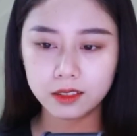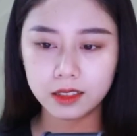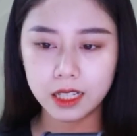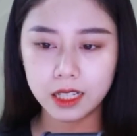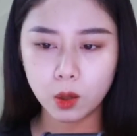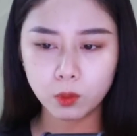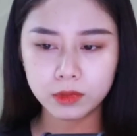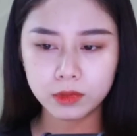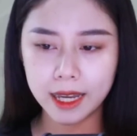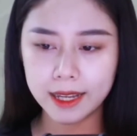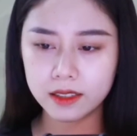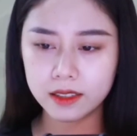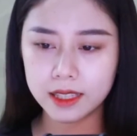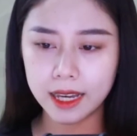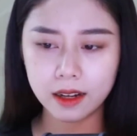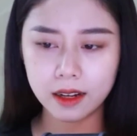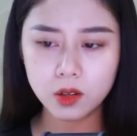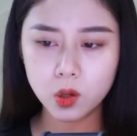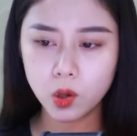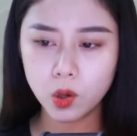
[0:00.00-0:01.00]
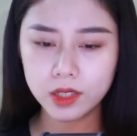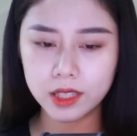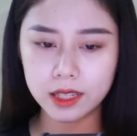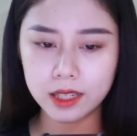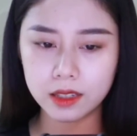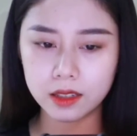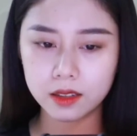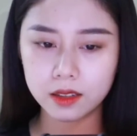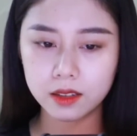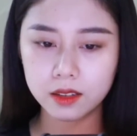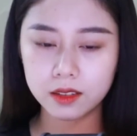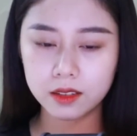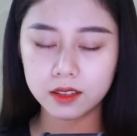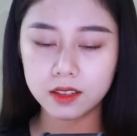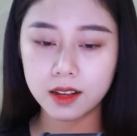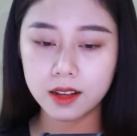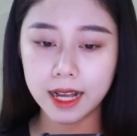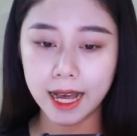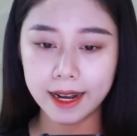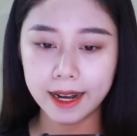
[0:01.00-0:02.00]
Thì ông ta chẳng có gì
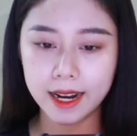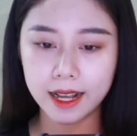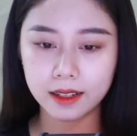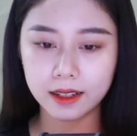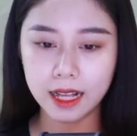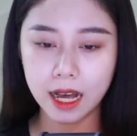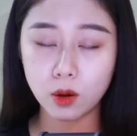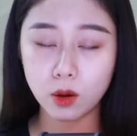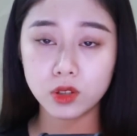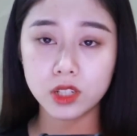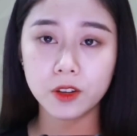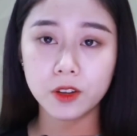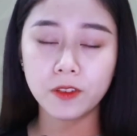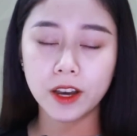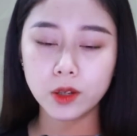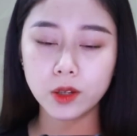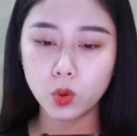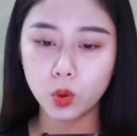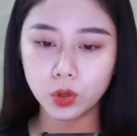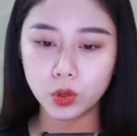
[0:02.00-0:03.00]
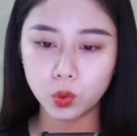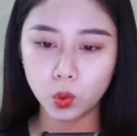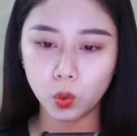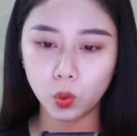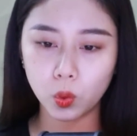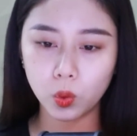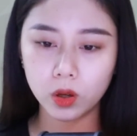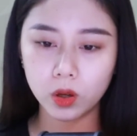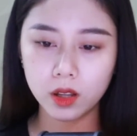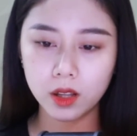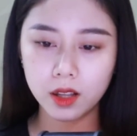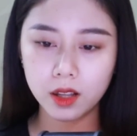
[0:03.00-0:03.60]
Nhưng khả năng cao sẽ phải ngồi tù